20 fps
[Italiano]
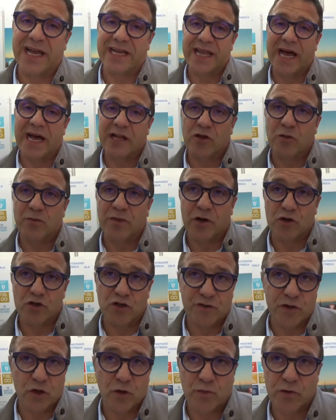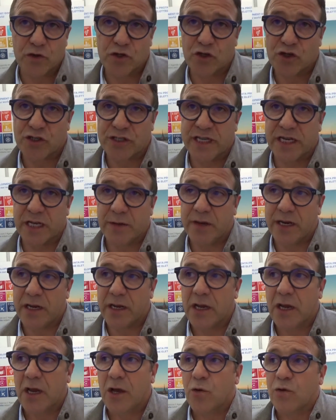ha dato per lo sviluppo sostenibile.
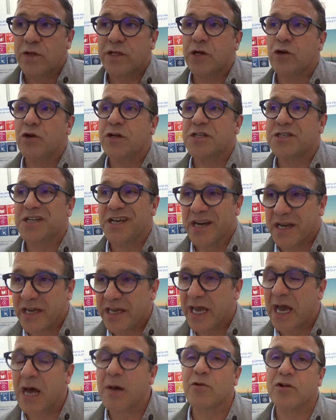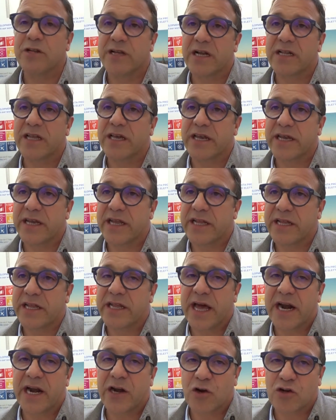Quindi noi cerchiamo di aderire, di
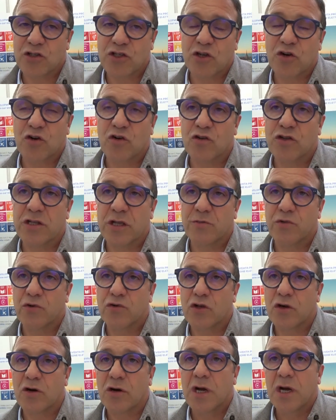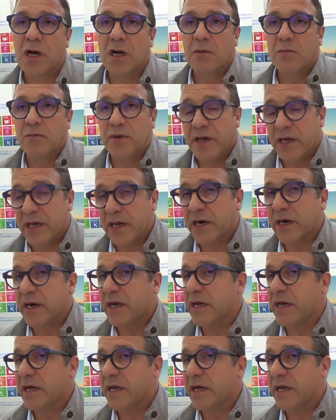dare il nostro contributo per